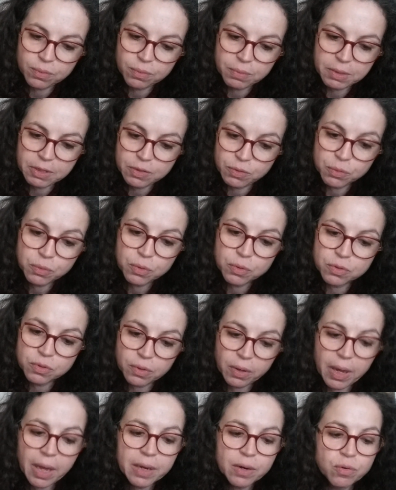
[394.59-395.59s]
mes autres
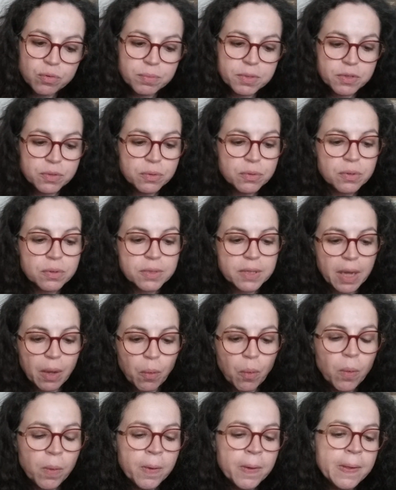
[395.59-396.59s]
oracles ou mes autres
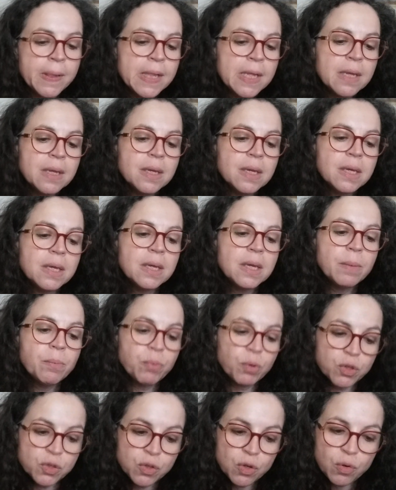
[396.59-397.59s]
tarots.
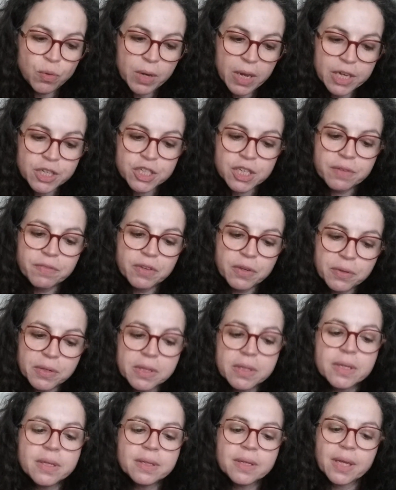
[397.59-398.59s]
Pour celui-là, j'avais
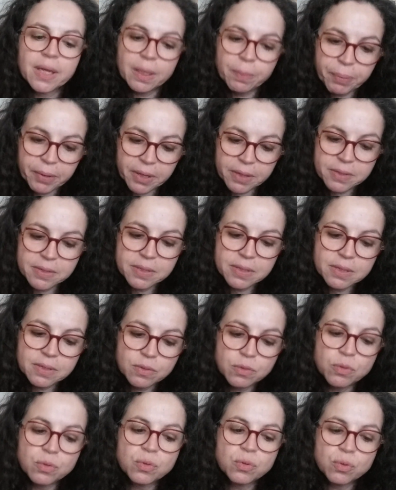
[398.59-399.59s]
une idée très
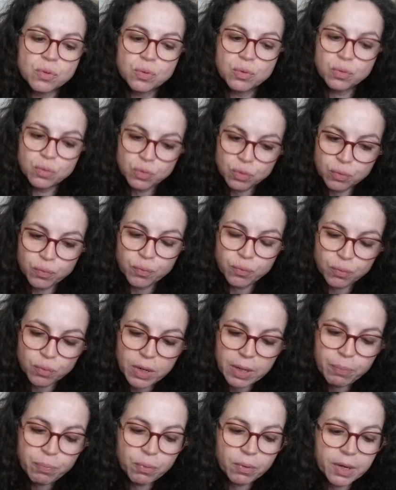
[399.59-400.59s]
précise de ce que je
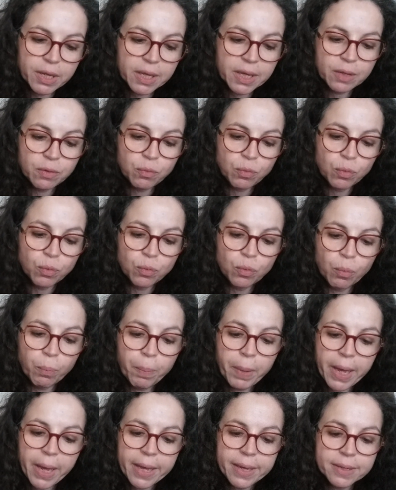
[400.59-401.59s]
voulais pour l'écriture.
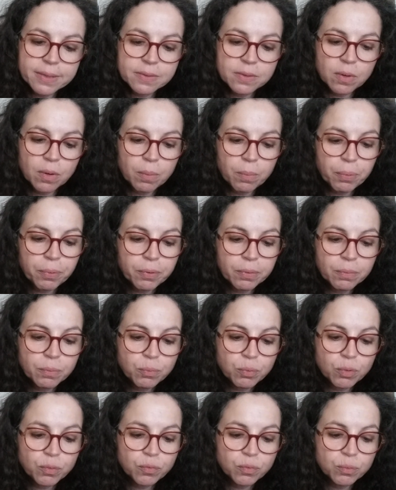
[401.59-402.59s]
Donc par exemple,
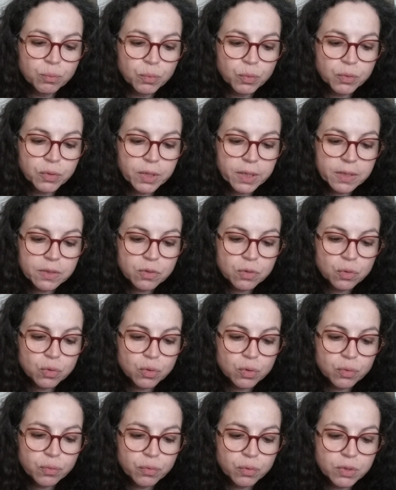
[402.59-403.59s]
pour vous montrer ce
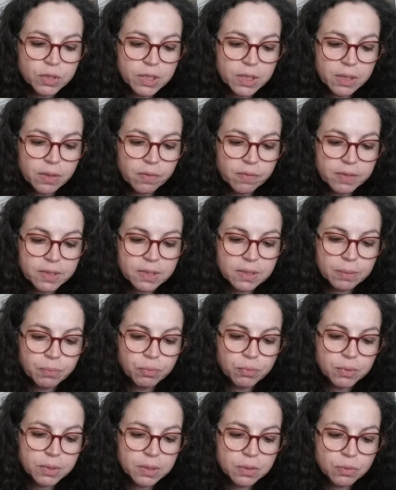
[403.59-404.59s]
que je veux dire, on va
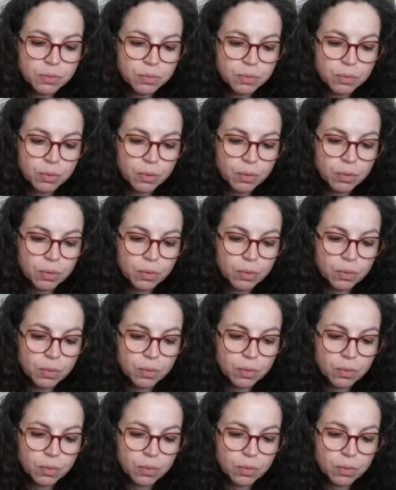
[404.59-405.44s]
s'appuyer sur... Euh,